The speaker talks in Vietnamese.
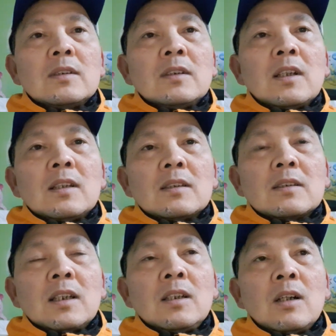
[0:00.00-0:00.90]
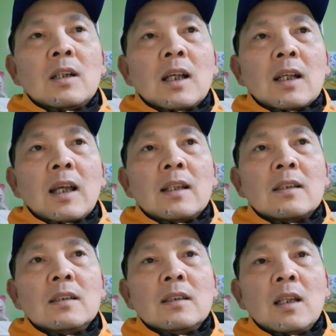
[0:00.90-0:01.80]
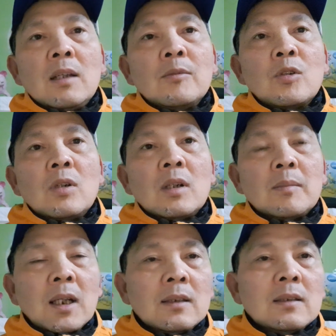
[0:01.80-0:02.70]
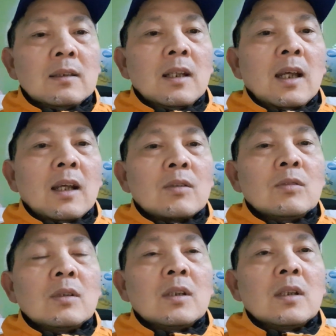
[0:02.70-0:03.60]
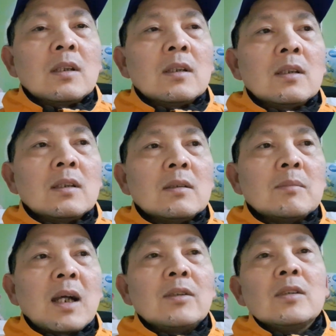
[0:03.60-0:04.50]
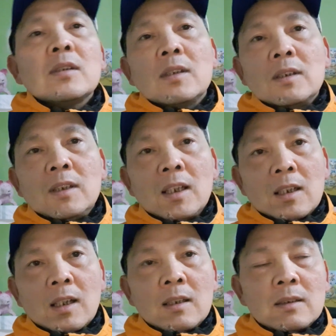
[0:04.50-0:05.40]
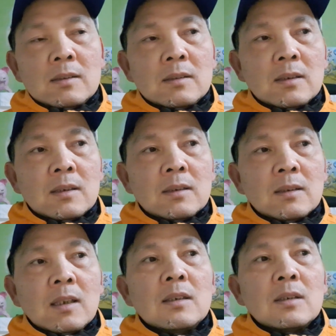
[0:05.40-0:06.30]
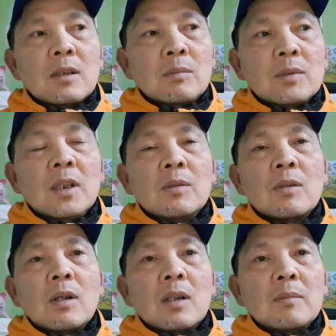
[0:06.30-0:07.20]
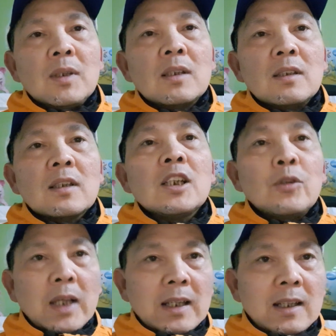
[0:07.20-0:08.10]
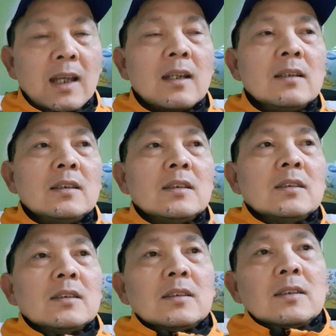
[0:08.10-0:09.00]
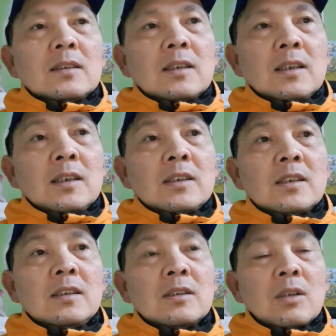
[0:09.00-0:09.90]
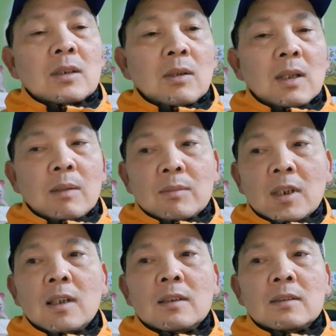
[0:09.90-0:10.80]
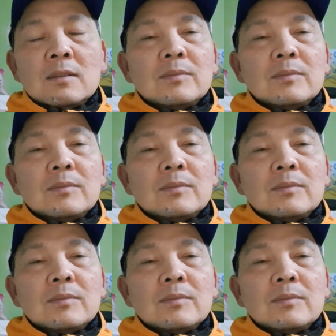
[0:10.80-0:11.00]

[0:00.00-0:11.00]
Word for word: đó cái đó là cái kinh nghiệm của mình và của à, bao nhiêu người việt ở đức cũng đều có biết những cái điều này ha thì xin con đầu lòng nên